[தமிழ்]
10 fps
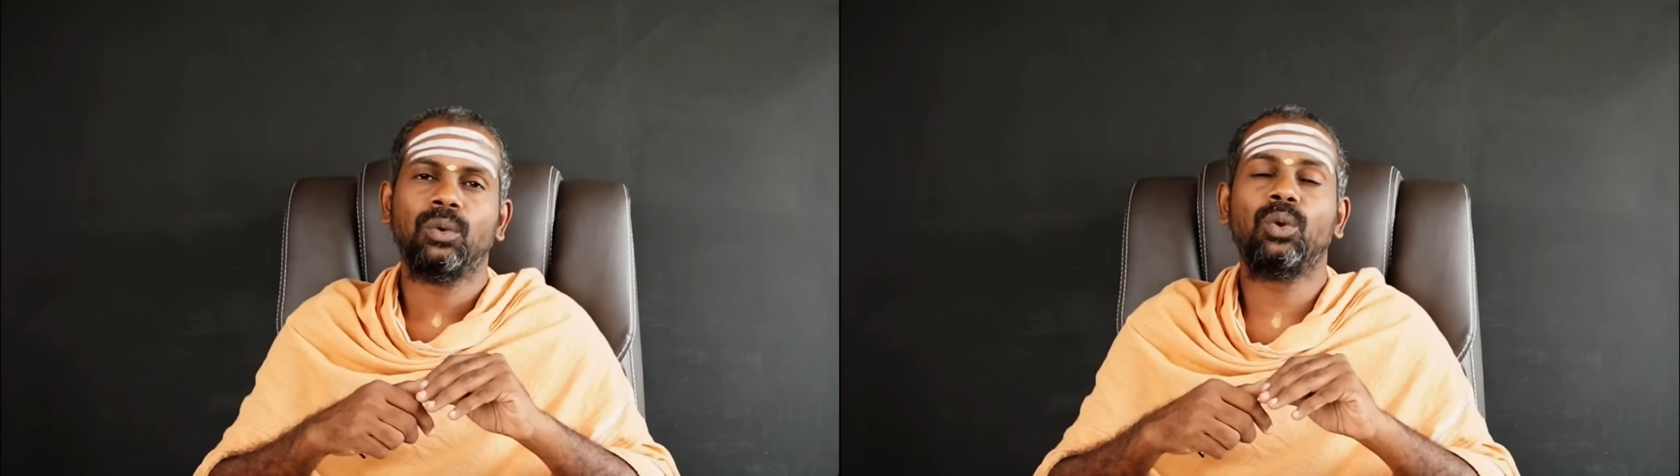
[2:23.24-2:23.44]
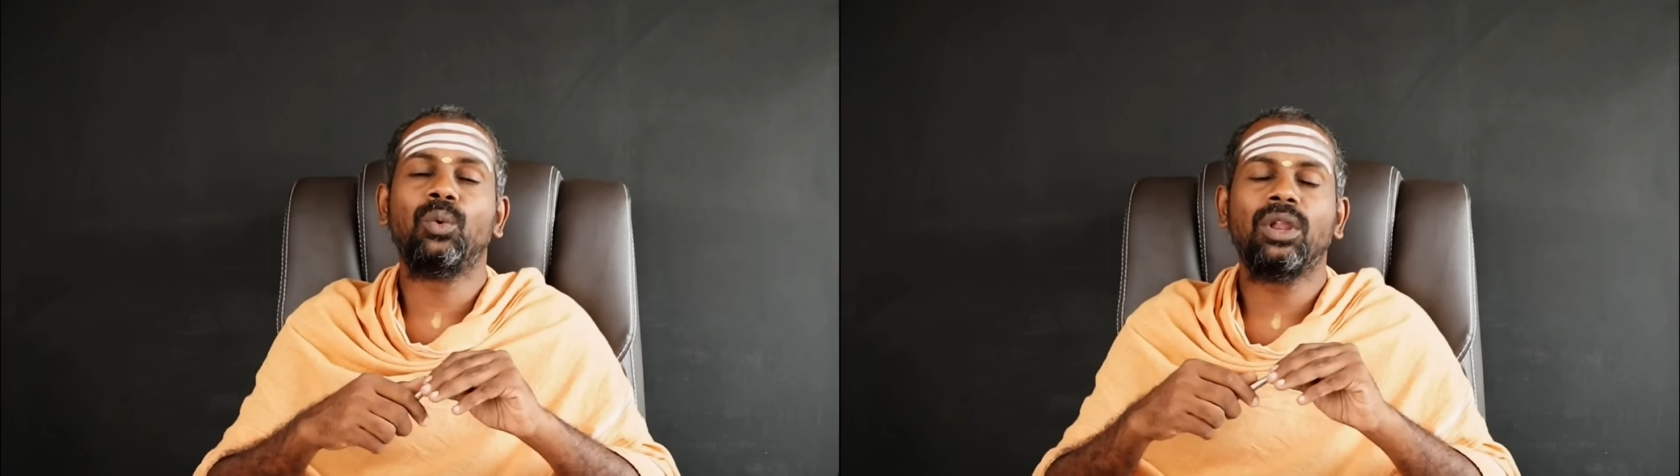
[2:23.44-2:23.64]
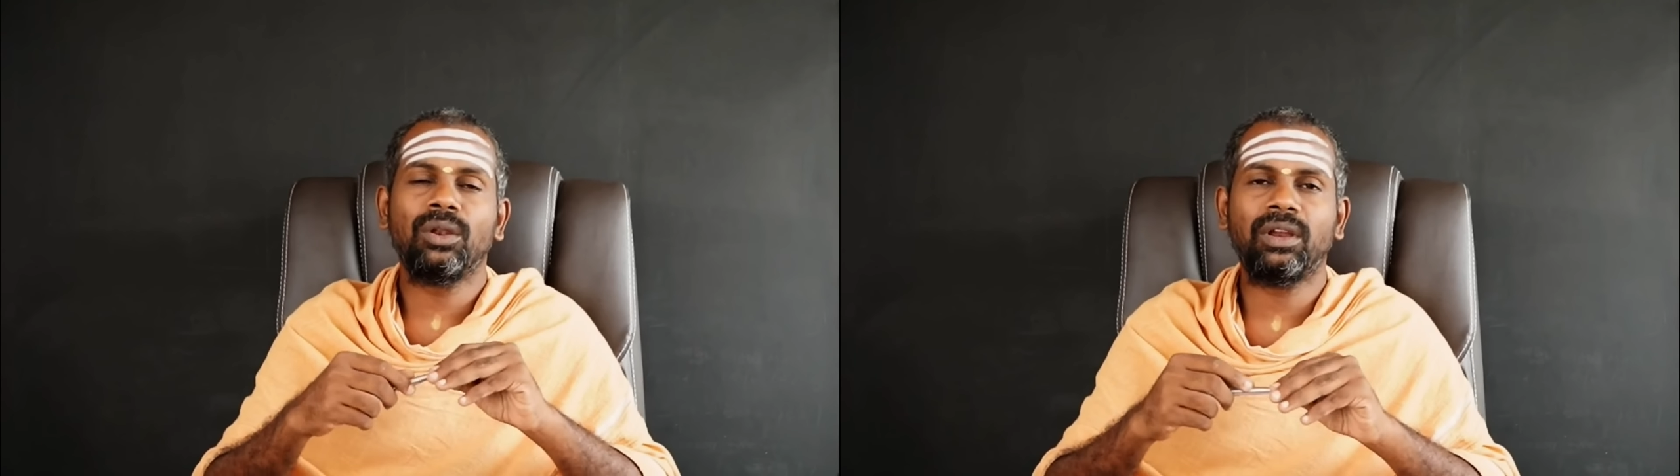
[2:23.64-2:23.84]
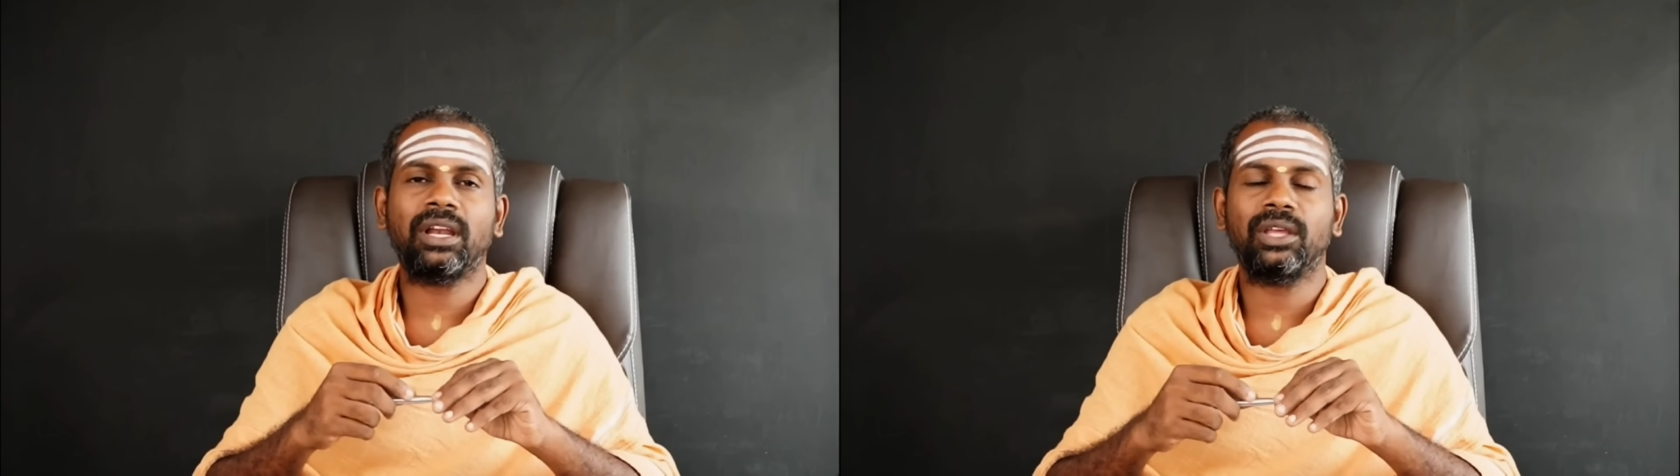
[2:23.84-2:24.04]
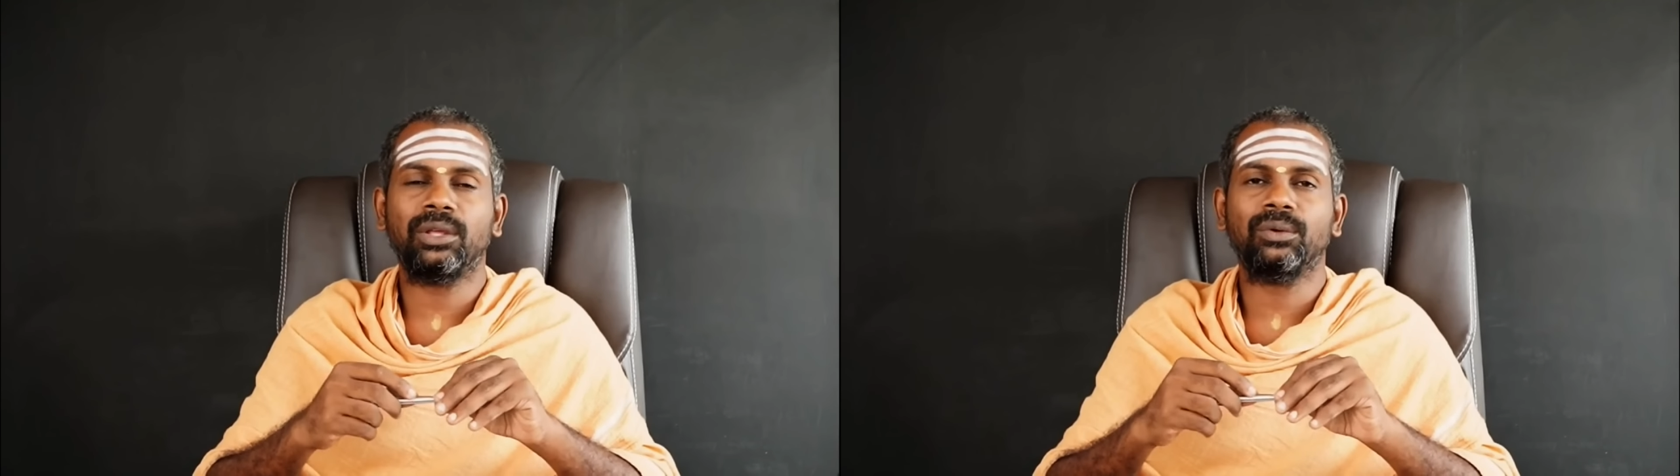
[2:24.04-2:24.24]
ஒரு உணர்வு
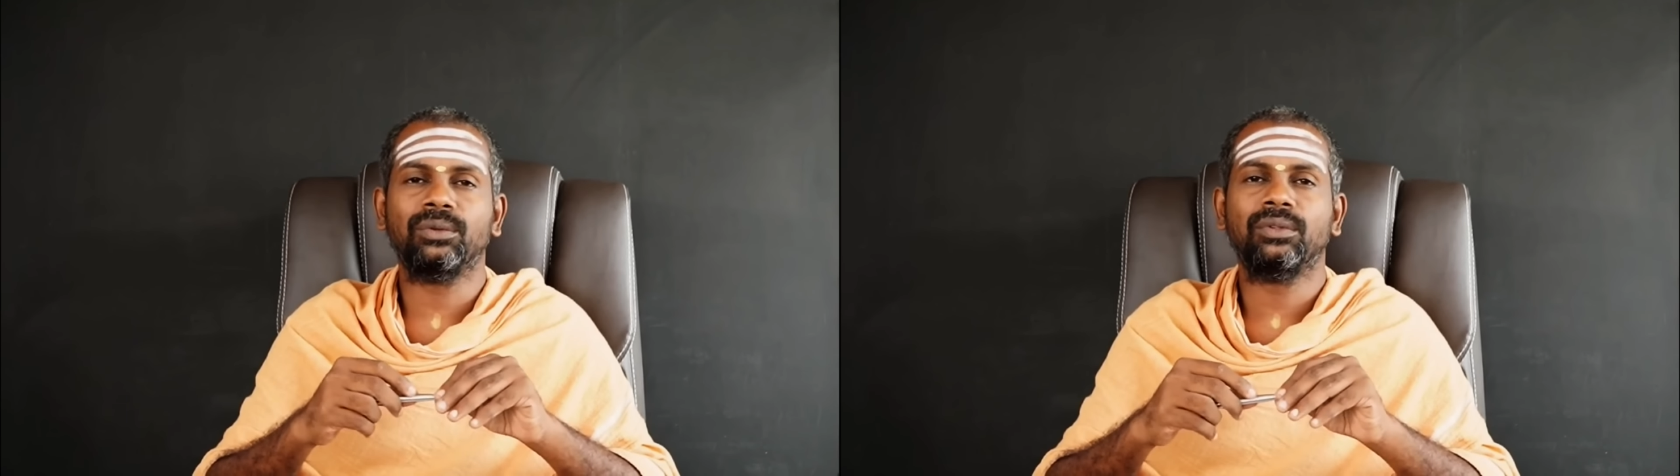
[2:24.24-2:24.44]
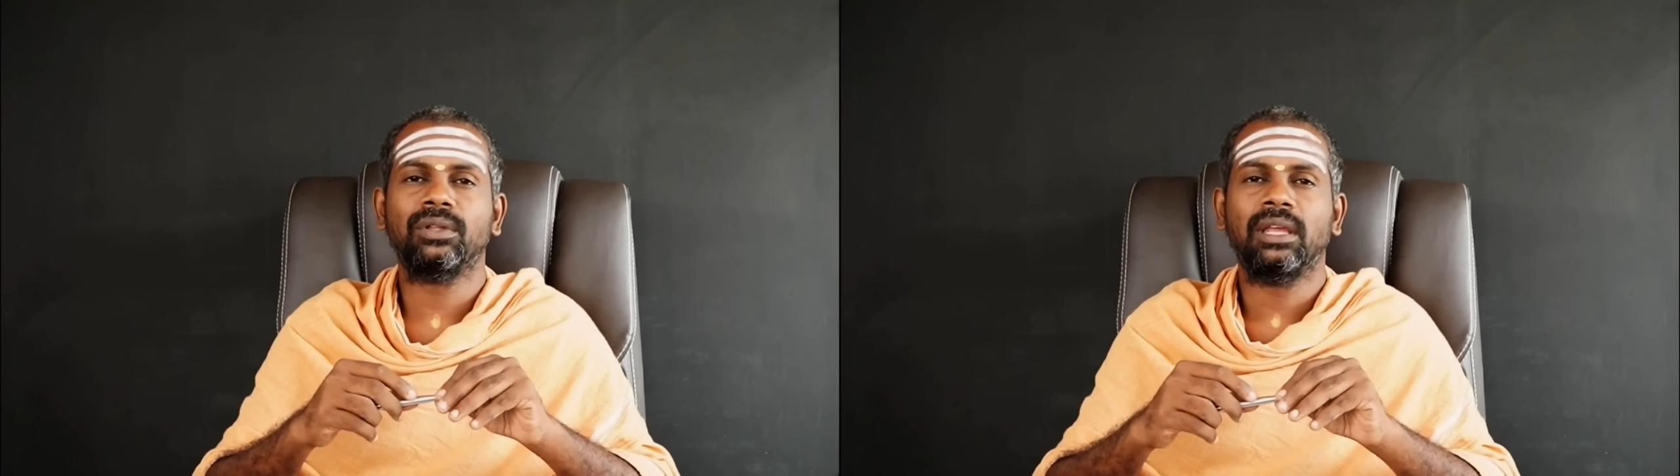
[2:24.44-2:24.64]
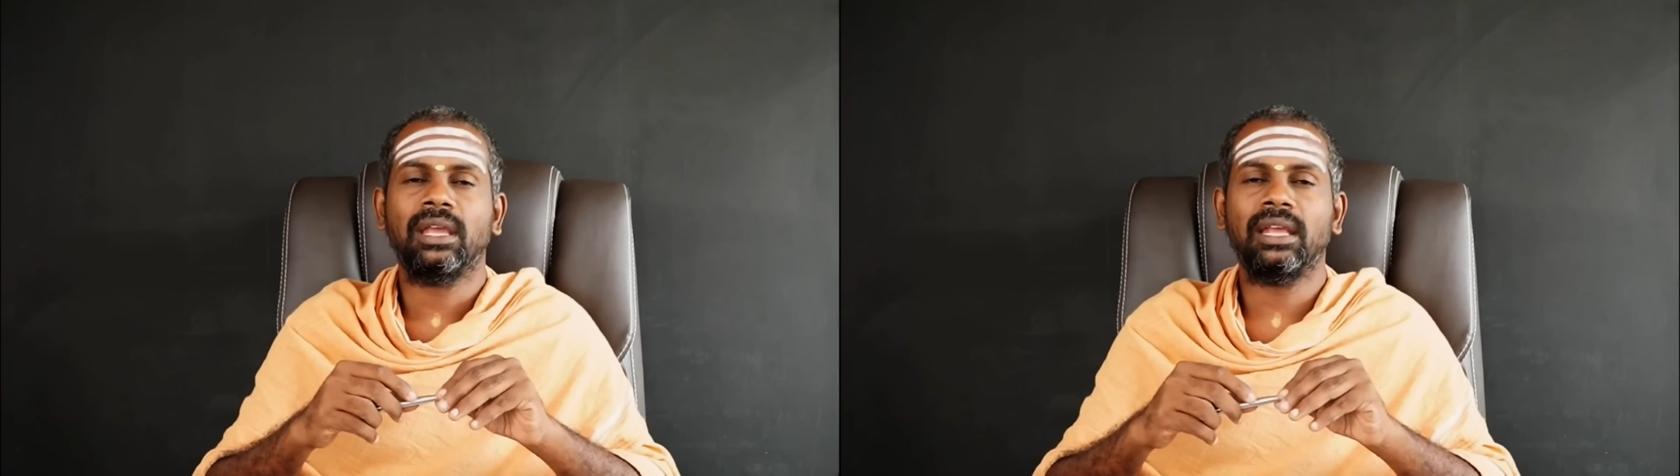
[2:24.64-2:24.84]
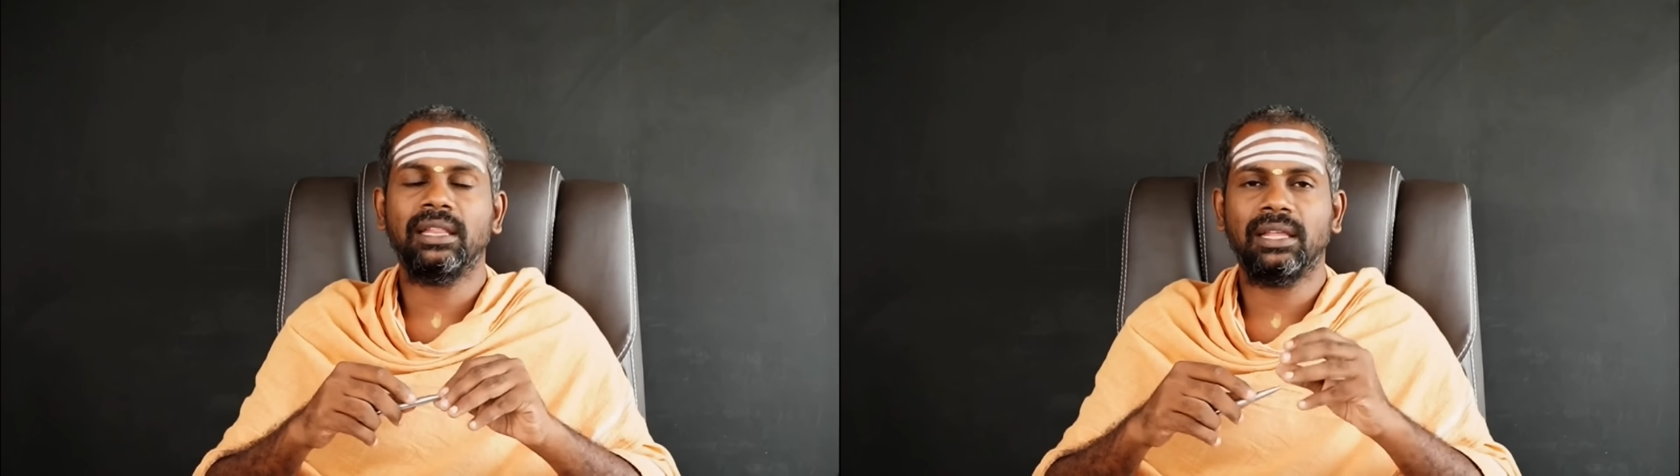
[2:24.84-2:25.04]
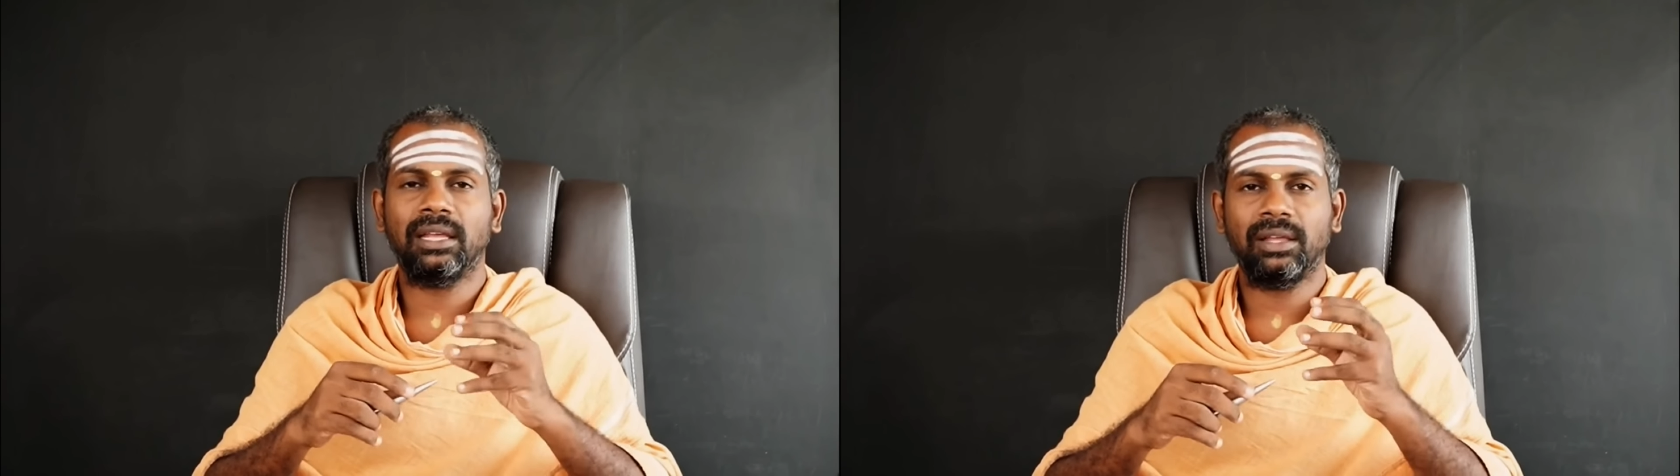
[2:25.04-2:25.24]
கிடைக்கும்
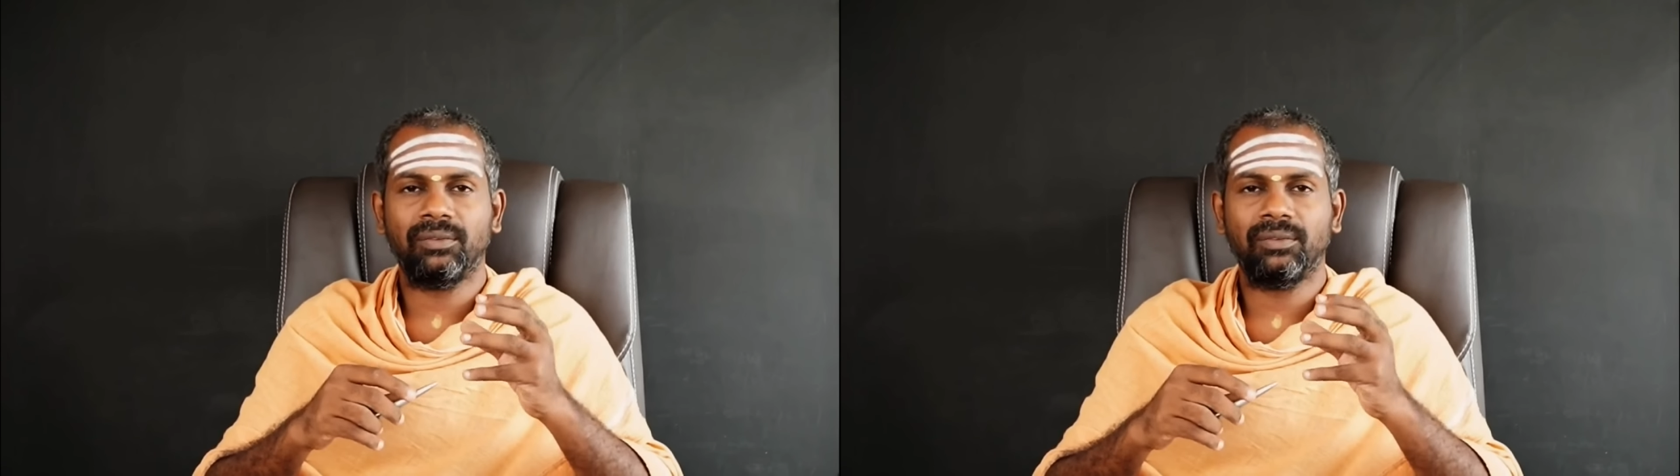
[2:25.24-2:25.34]
இந்த